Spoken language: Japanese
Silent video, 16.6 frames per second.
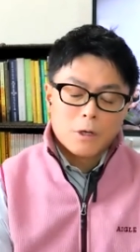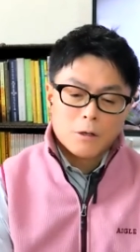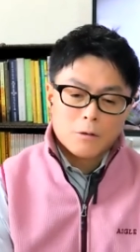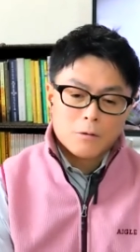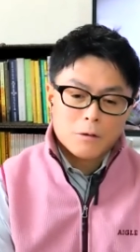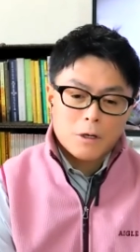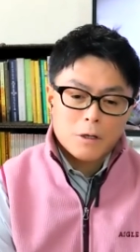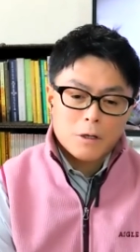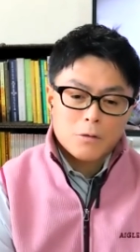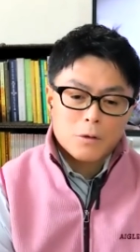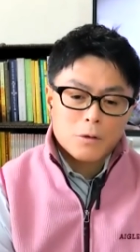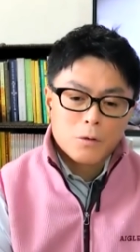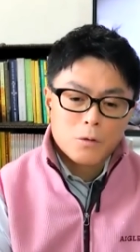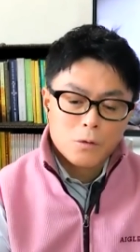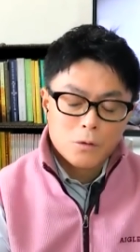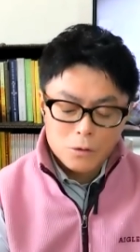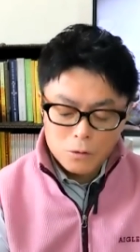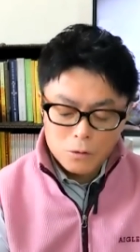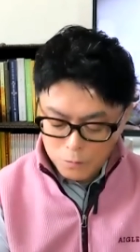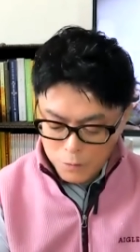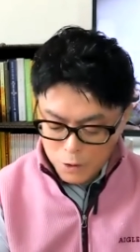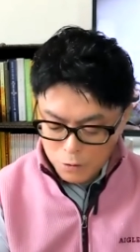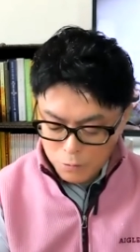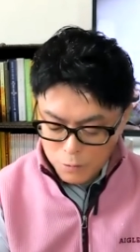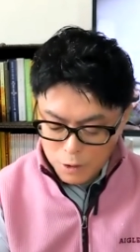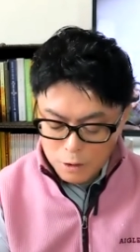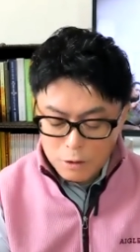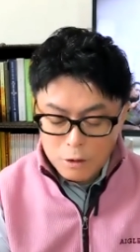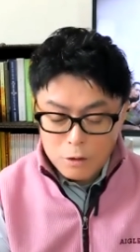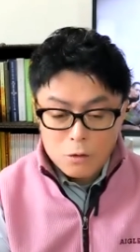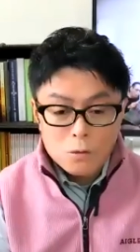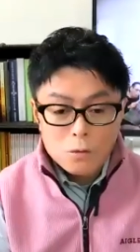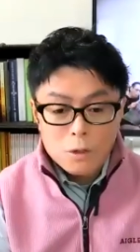初ダートでこういう恵まれ
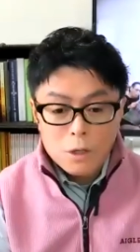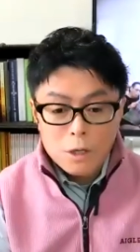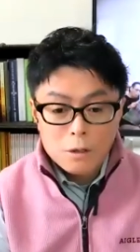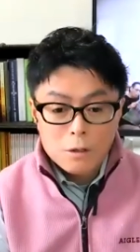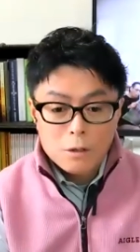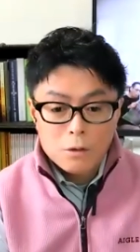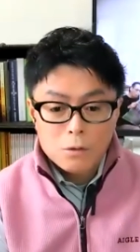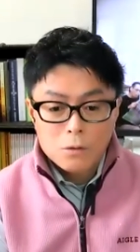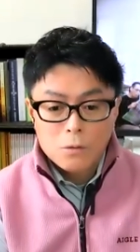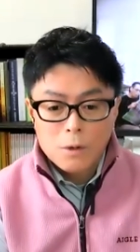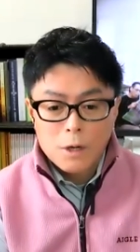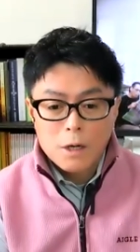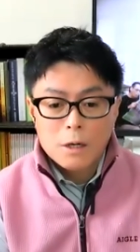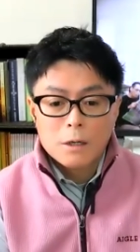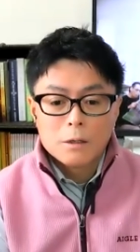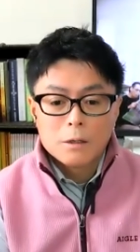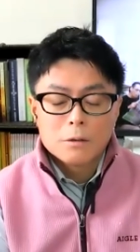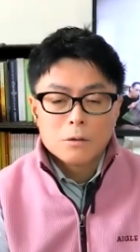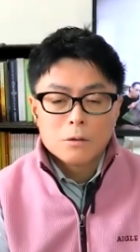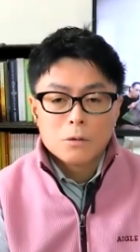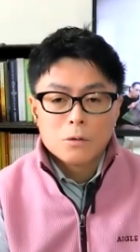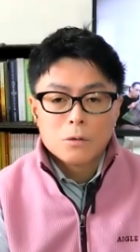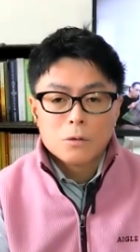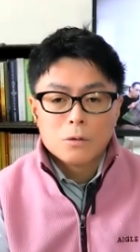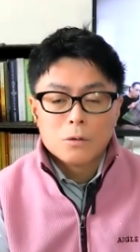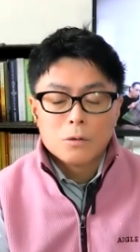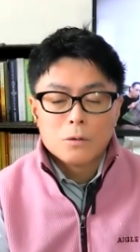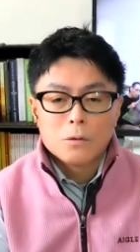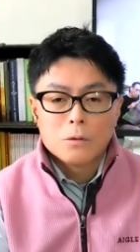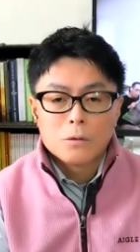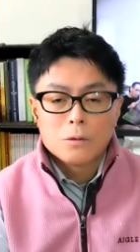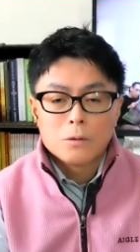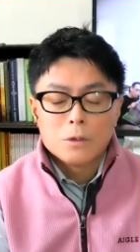た条件っていうのはそ
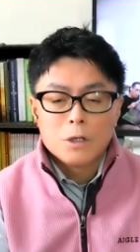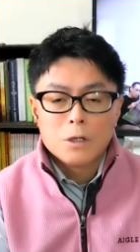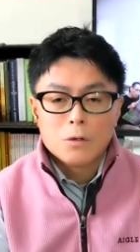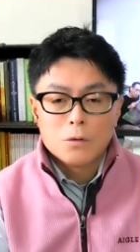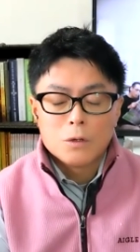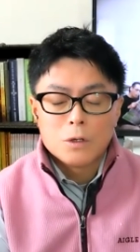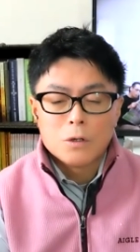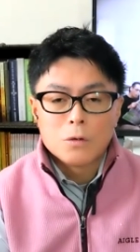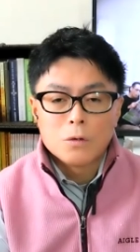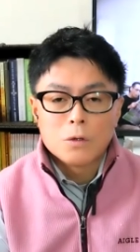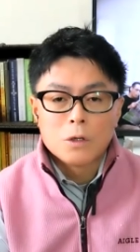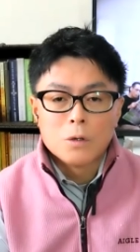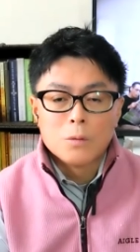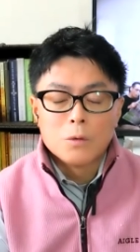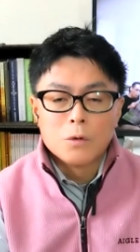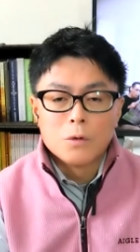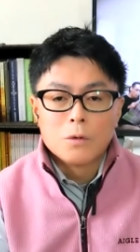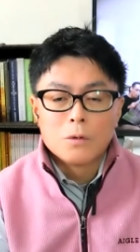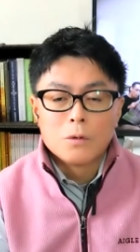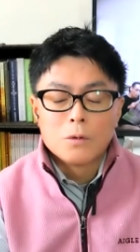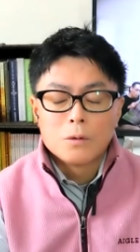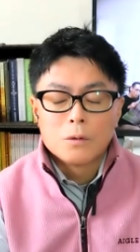の2頭にとっても